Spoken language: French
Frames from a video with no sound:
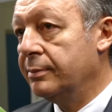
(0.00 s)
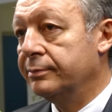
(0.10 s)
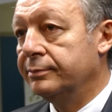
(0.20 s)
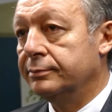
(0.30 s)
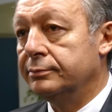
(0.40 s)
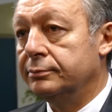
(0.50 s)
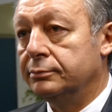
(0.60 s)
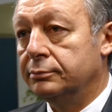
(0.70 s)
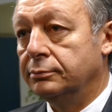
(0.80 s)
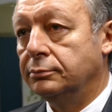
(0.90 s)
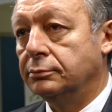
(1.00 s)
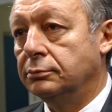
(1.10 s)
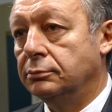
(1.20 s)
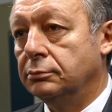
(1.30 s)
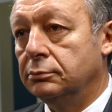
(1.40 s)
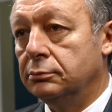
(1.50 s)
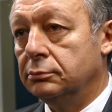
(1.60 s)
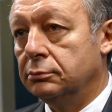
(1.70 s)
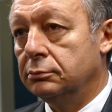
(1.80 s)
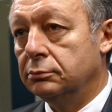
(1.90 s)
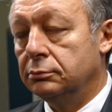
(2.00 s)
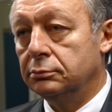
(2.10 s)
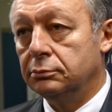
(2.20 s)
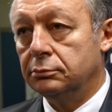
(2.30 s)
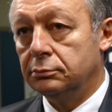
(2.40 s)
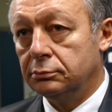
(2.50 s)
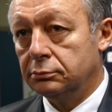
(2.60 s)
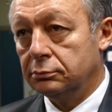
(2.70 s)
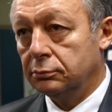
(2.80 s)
Et sur ces championnats, est-ce qu'il y a des mesures euh, particulières